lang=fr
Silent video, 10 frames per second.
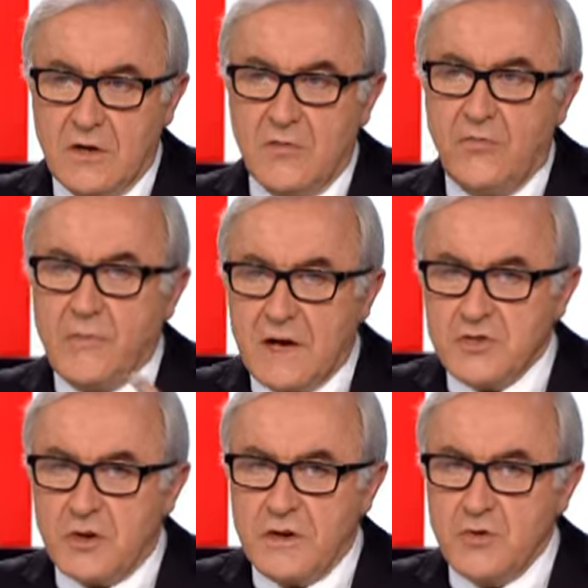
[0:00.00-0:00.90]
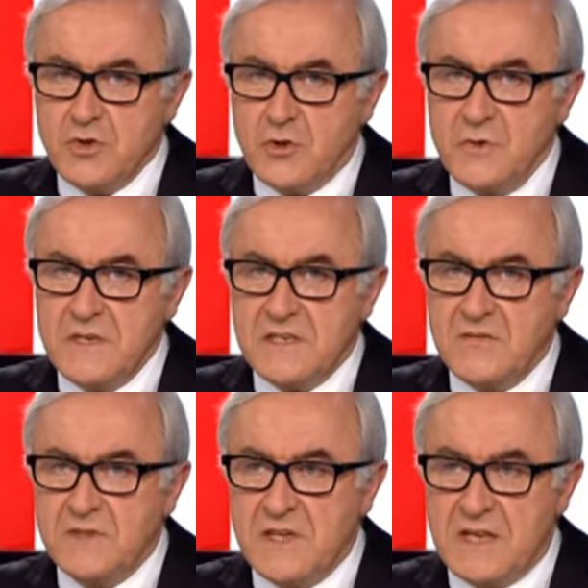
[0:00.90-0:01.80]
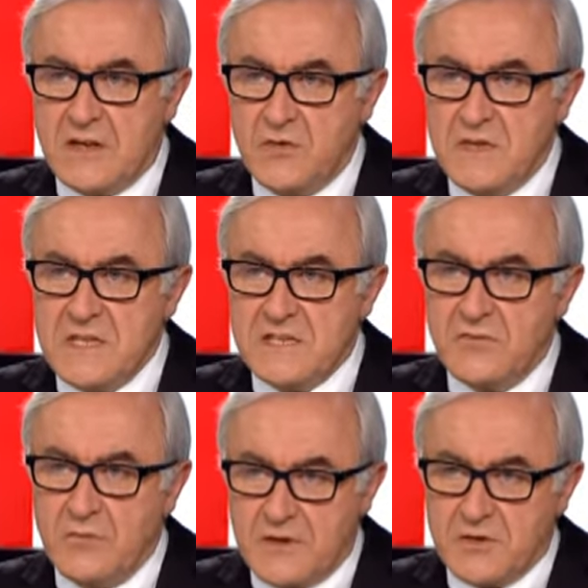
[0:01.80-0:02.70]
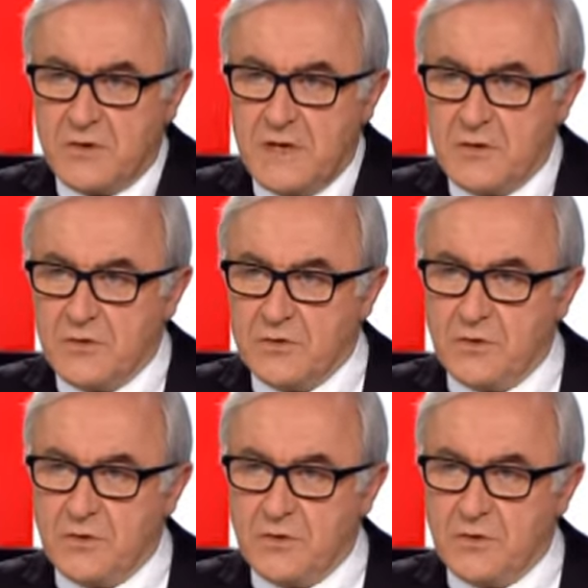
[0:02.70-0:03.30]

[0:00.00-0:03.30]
Vous marcheriez aujourd'hui, si vous étiez à Tunis, vous marcheriez contre...